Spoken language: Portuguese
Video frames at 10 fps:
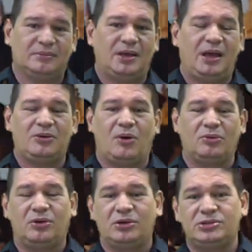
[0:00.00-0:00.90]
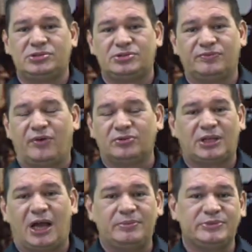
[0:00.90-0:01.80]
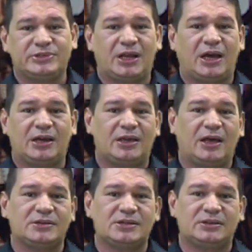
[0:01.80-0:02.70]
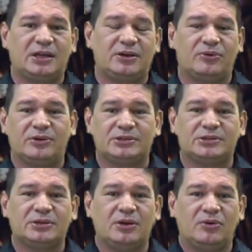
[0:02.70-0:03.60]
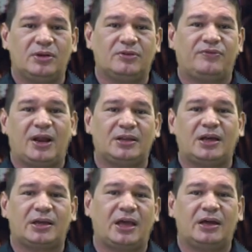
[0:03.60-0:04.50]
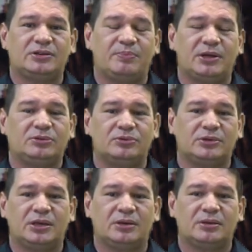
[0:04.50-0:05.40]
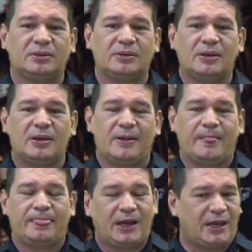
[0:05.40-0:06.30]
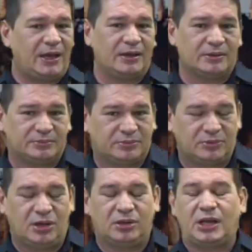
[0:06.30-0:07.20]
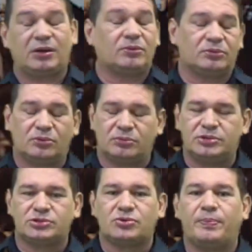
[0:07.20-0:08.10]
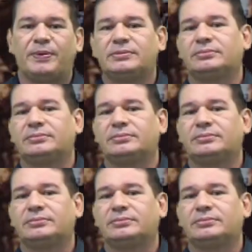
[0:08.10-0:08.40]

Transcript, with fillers: é igual nós voltarmos lá naquelas anteriores, quando fala da guerra de Bandung. Na guerra, na, na, desculpa,